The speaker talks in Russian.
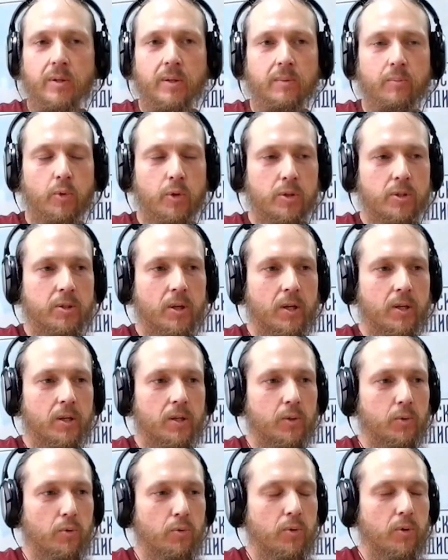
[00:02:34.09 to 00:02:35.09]
мой старый
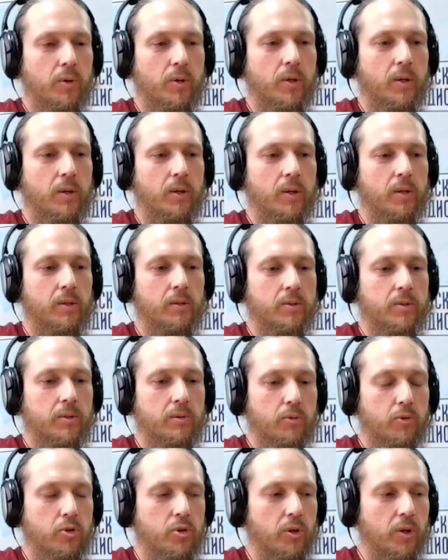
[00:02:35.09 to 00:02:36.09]
друг, э, говорит,
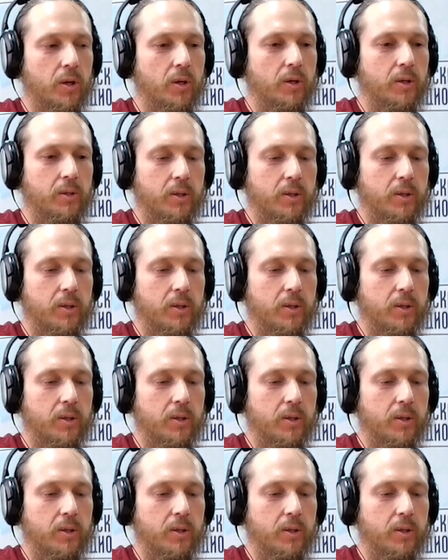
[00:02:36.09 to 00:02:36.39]
слушай, говорит,